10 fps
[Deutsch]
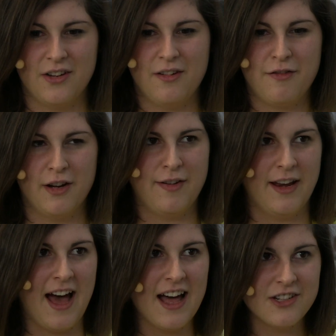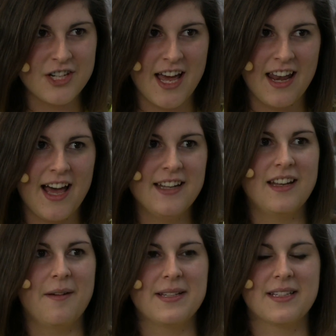sich irgendwie von fanatisch
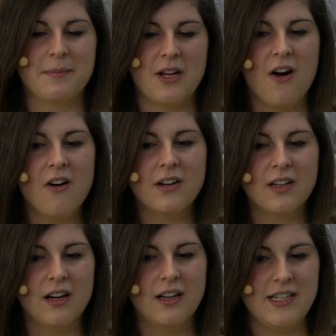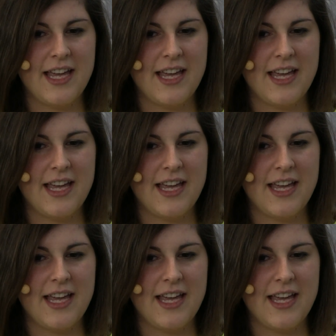herleitet, aber es gibt auch äh,